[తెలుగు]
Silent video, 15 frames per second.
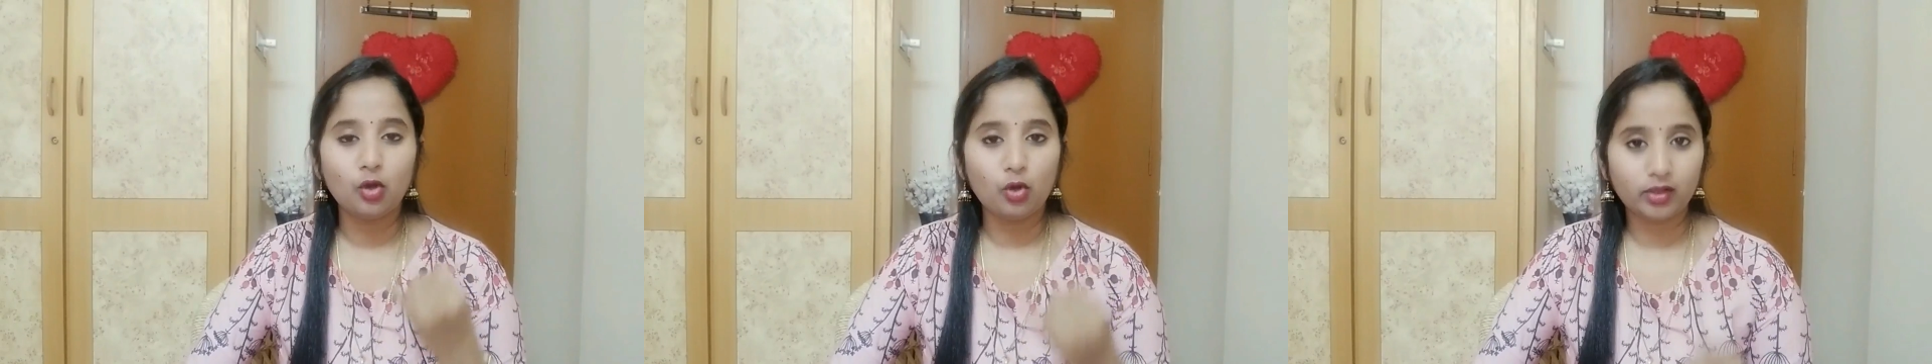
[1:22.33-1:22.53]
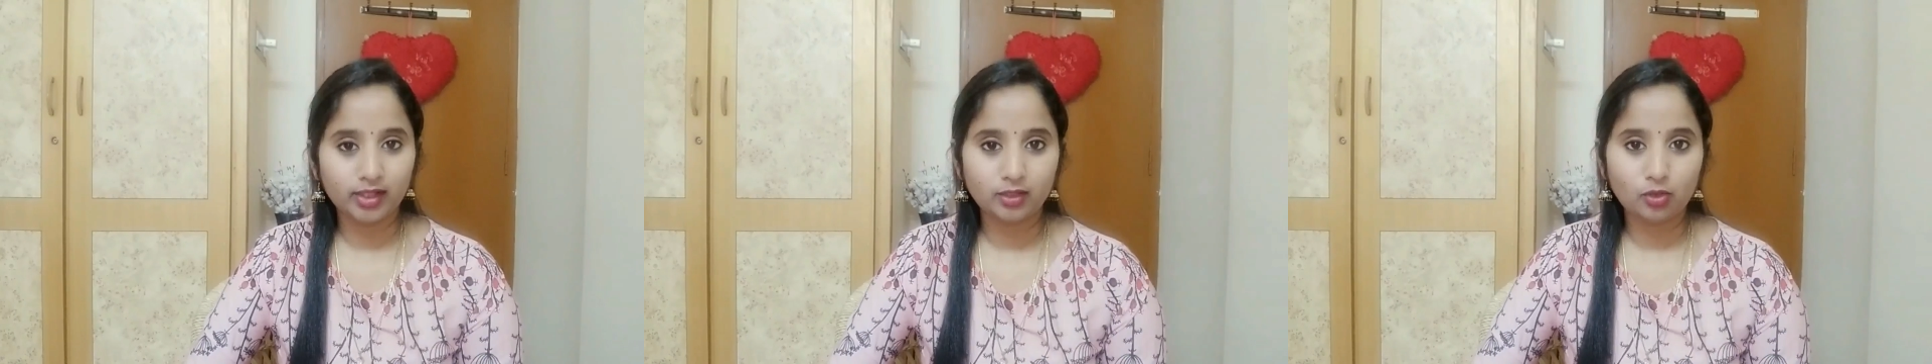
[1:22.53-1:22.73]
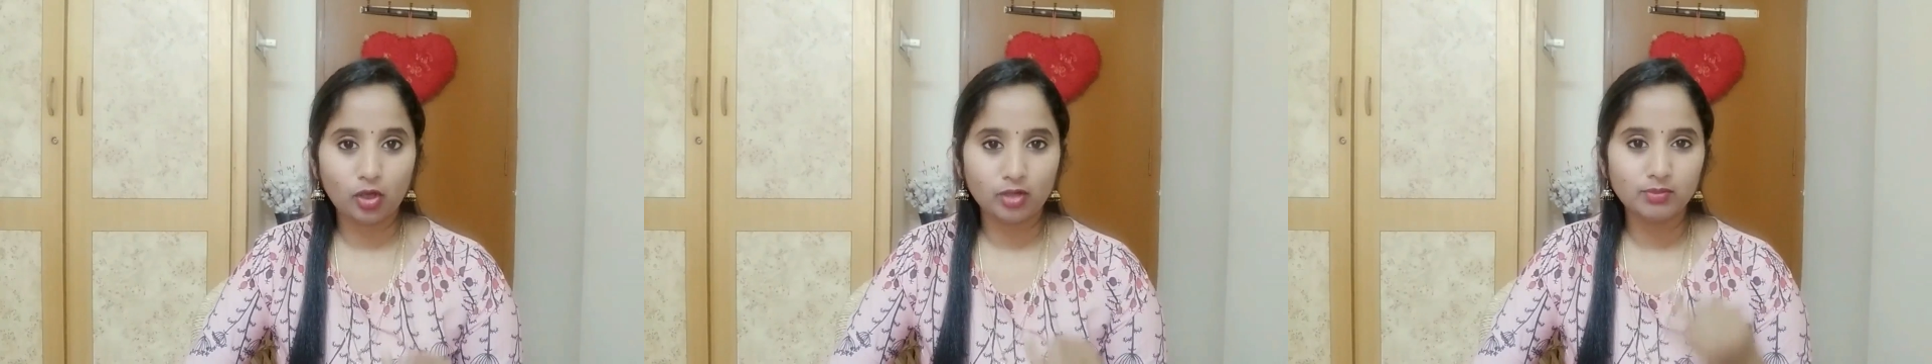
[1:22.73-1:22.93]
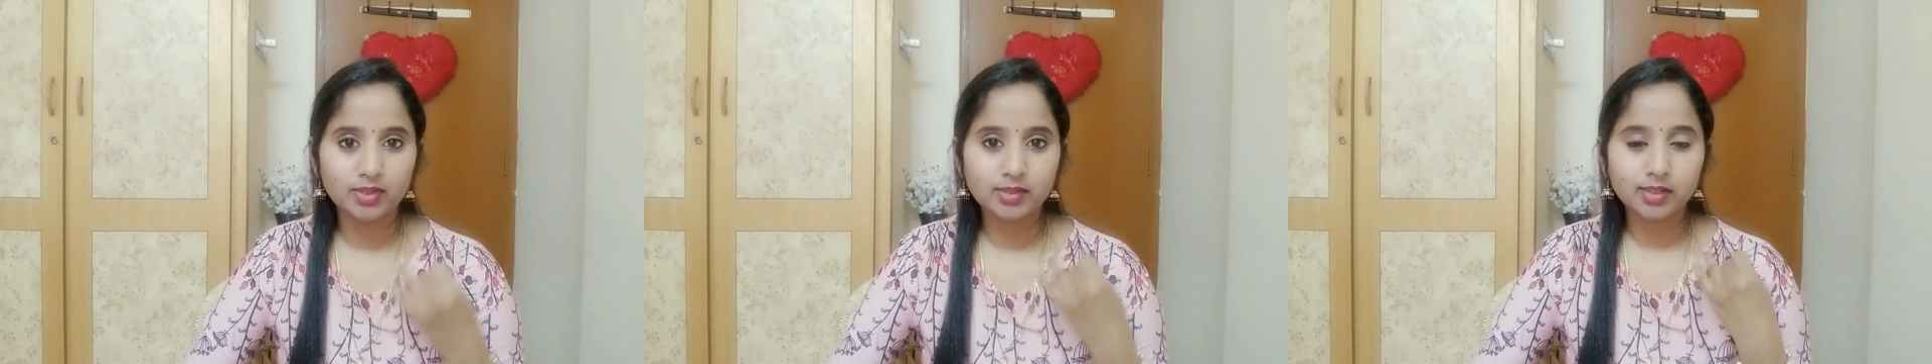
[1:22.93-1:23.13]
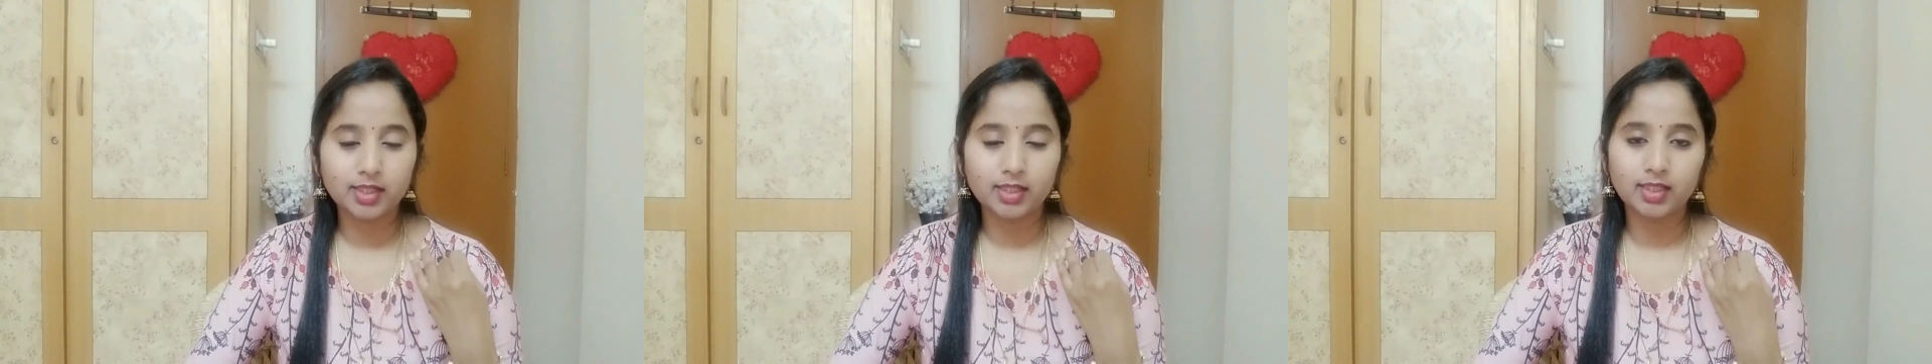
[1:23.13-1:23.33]
ఒకటి
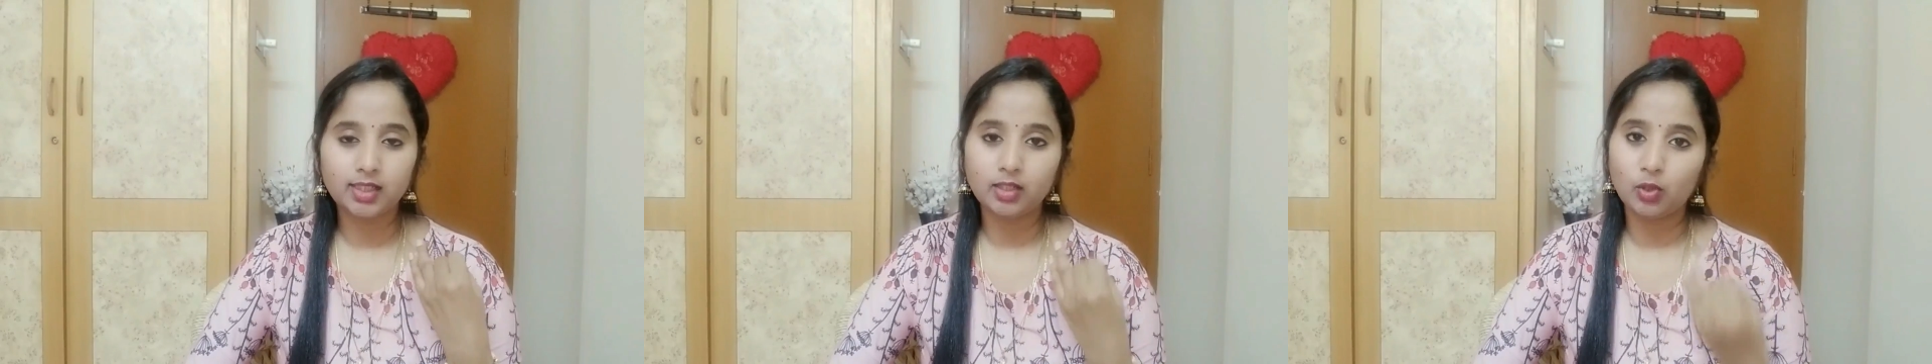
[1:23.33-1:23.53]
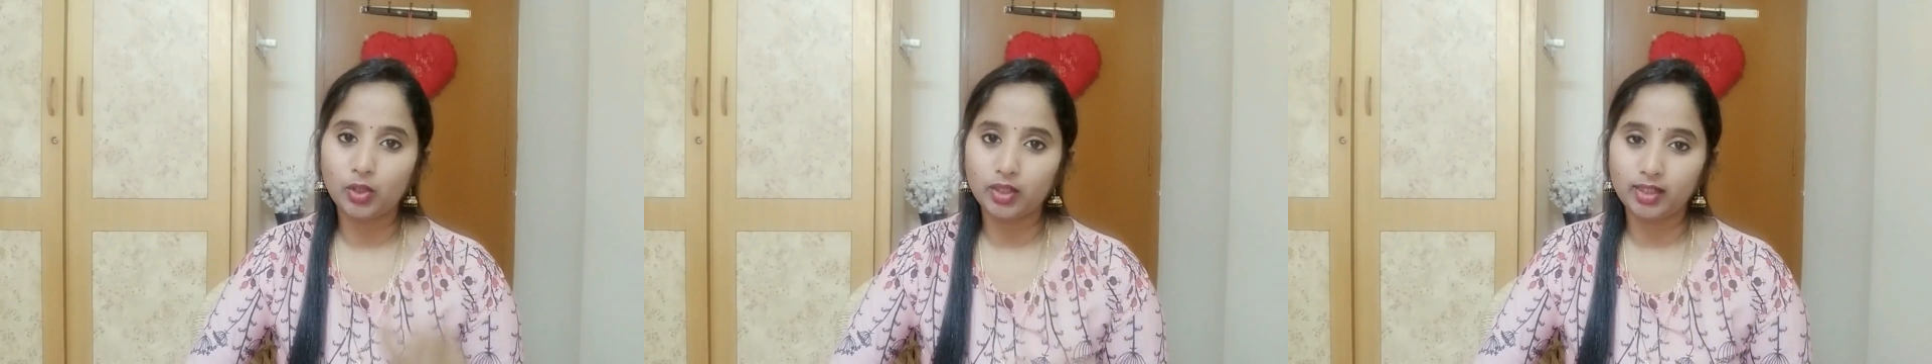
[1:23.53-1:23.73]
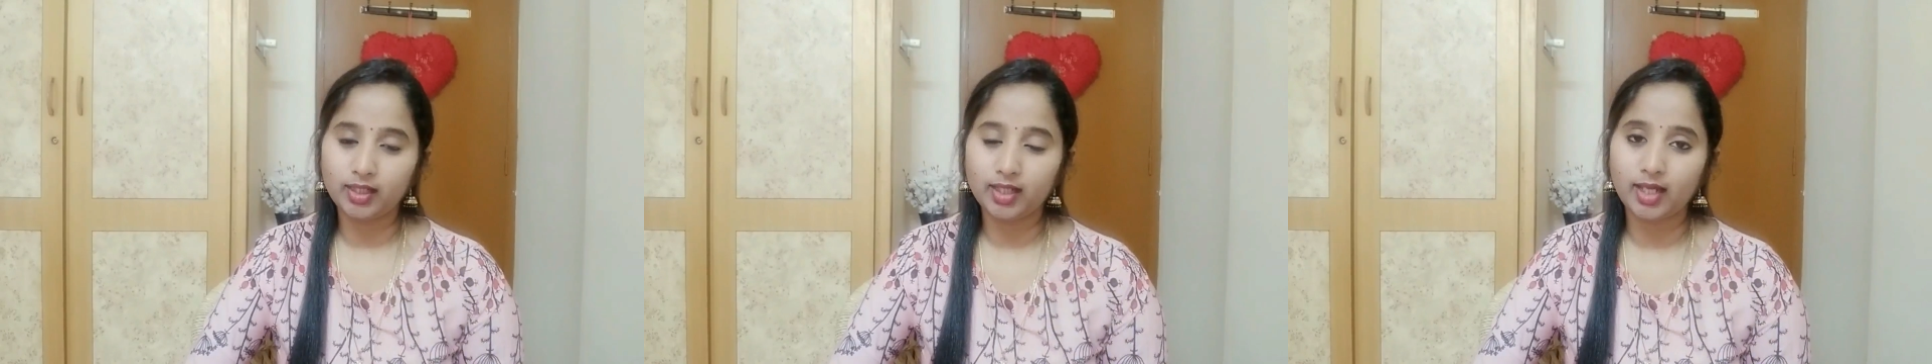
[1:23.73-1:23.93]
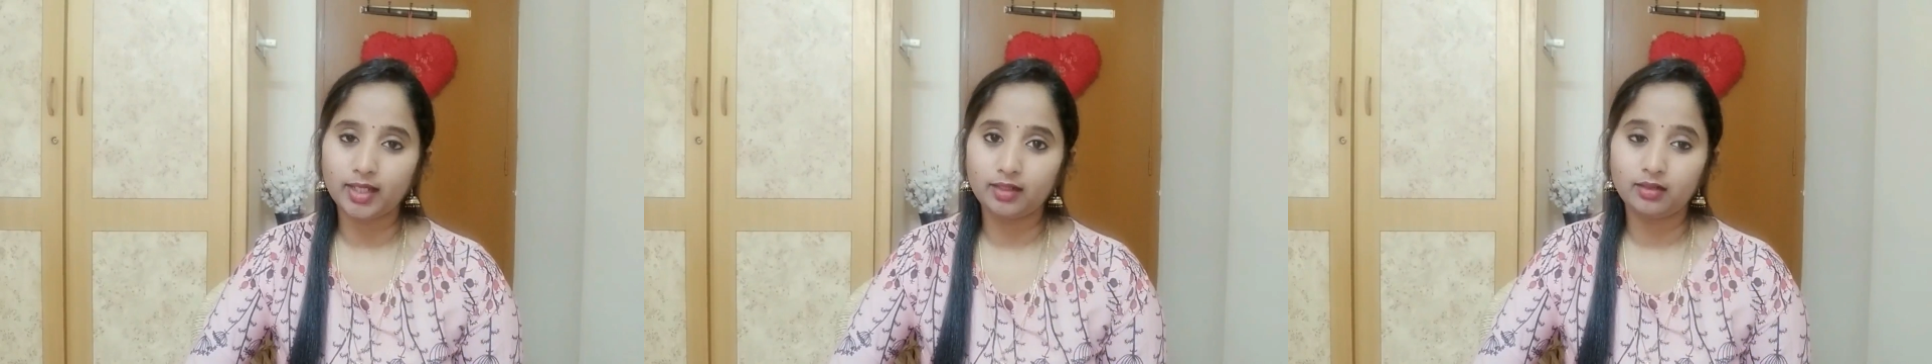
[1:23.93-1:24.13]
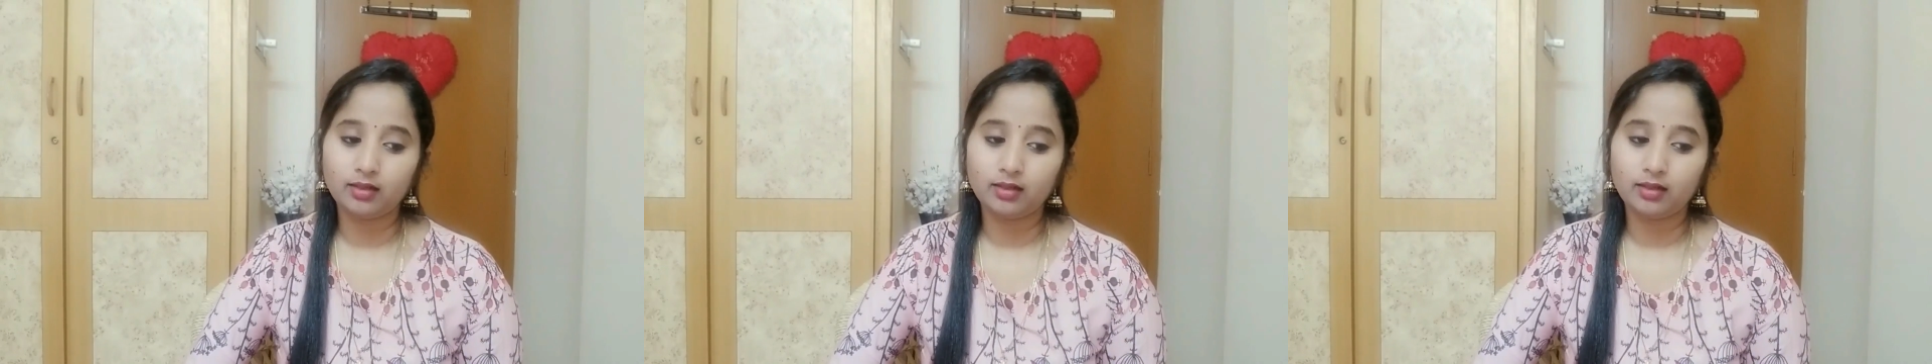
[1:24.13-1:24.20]
నార్మల్ స్కిన్కి ఒకటి హై